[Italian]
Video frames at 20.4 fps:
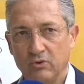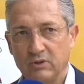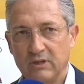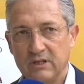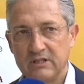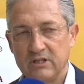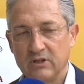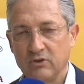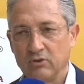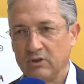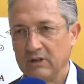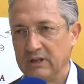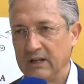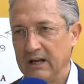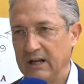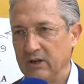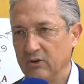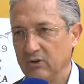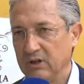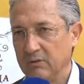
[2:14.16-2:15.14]
dei settori
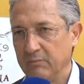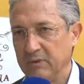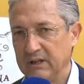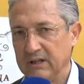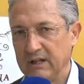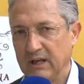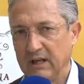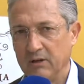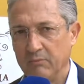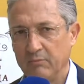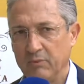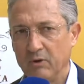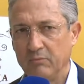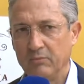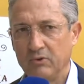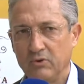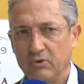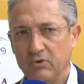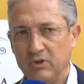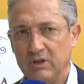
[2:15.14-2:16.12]
dell'agroalimentare.
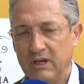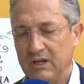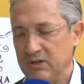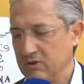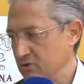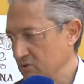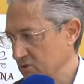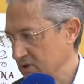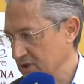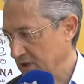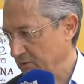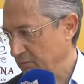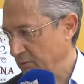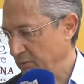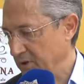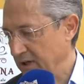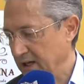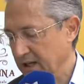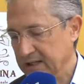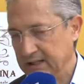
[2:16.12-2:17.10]
Proprio ieri sono stati
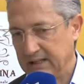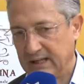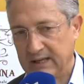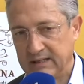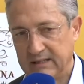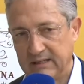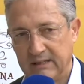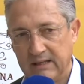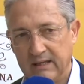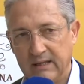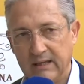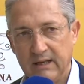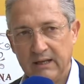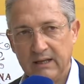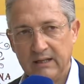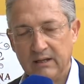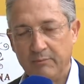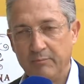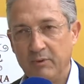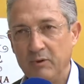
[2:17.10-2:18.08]
pubblicati i dati
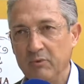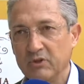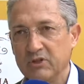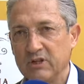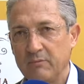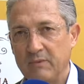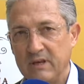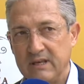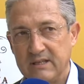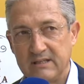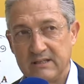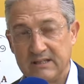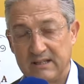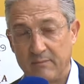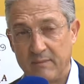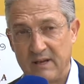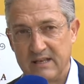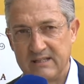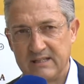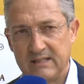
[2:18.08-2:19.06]
del primo
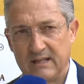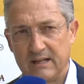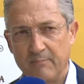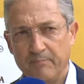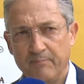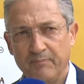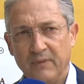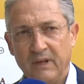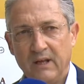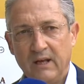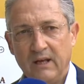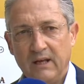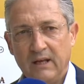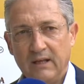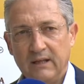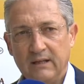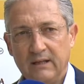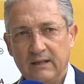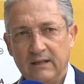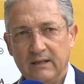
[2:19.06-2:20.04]
trimestre
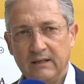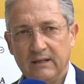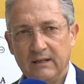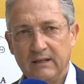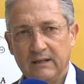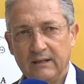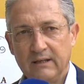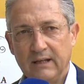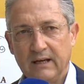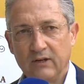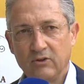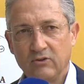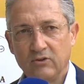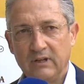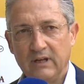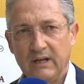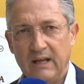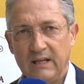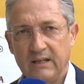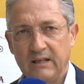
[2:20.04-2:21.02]
eh, della
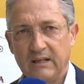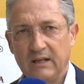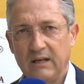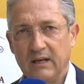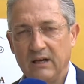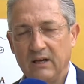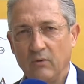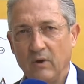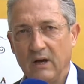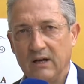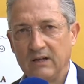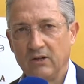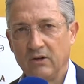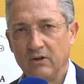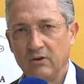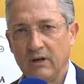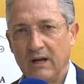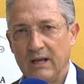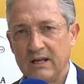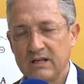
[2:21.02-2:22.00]
Coldiretti che
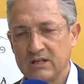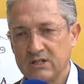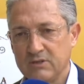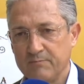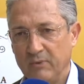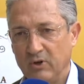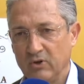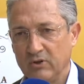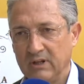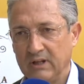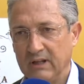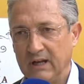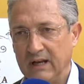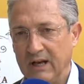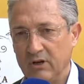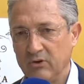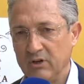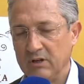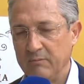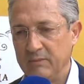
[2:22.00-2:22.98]
riguardano l'export
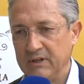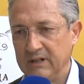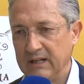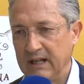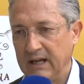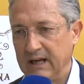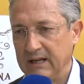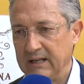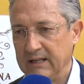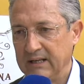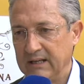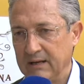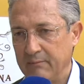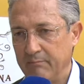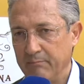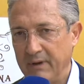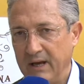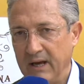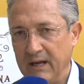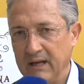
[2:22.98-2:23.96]
dell'agroalimentare in
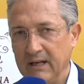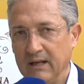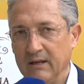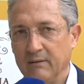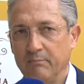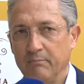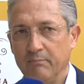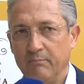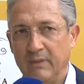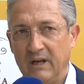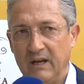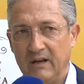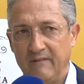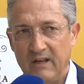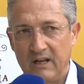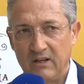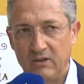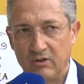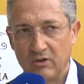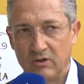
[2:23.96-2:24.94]
Campania.
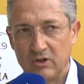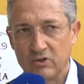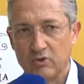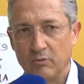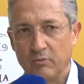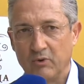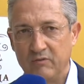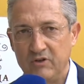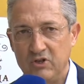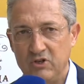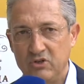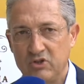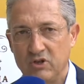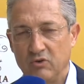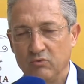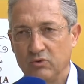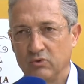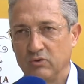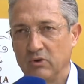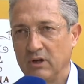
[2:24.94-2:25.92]
Benevento, la sua provincia,
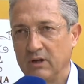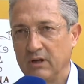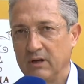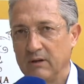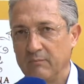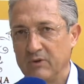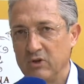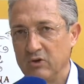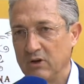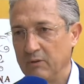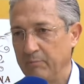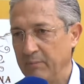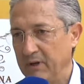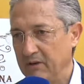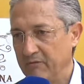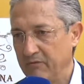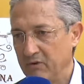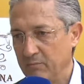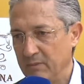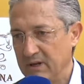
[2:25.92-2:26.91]
ha avuto una, la migliore
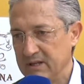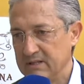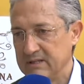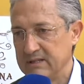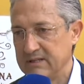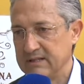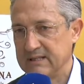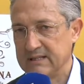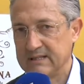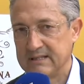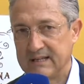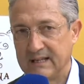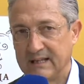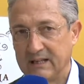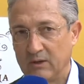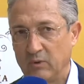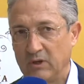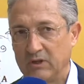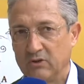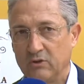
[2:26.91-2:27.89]
performance, il
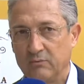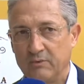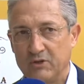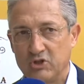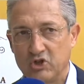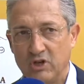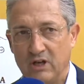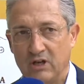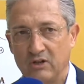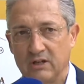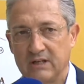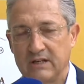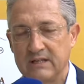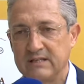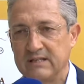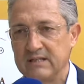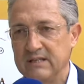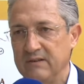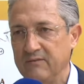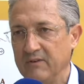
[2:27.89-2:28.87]
64%, il che
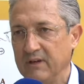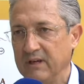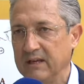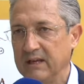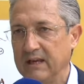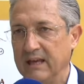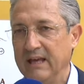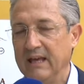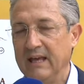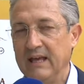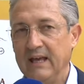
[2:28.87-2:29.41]
significa che